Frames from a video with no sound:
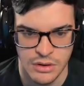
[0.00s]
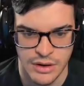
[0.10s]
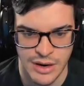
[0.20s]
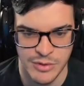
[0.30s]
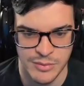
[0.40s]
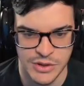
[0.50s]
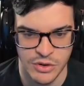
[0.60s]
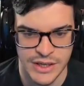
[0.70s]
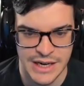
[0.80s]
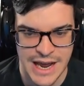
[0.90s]
Rápido, me tengo
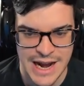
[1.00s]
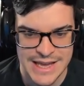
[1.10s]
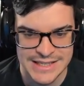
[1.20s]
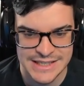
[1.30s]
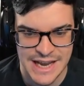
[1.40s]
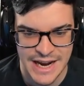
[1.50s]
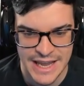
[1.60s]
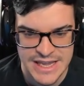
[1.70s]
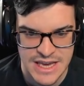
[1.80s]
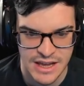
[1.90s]
que ir a la isla
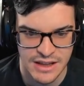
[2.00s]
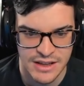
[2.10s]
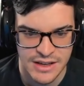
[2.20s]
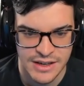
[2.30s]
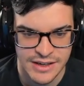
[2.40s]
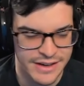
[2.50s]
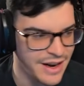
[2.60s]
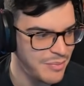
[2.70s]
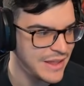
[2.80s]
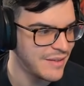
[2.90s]
aquella
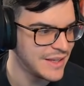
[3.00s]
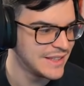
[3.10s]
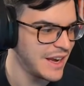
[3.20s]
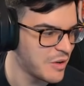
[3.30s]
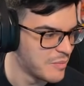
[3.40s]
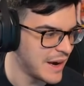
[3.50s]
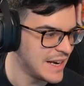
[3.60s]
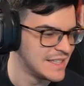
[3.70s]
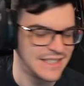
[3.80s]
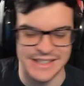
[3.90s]
Rápidamente a comprar
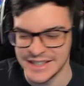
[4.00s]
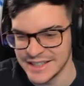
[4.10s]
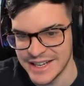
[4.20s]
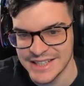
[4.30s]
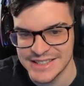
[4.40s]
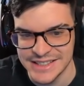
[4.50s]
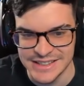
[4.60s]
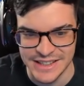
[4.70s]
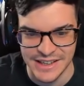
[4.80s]
el la siguiente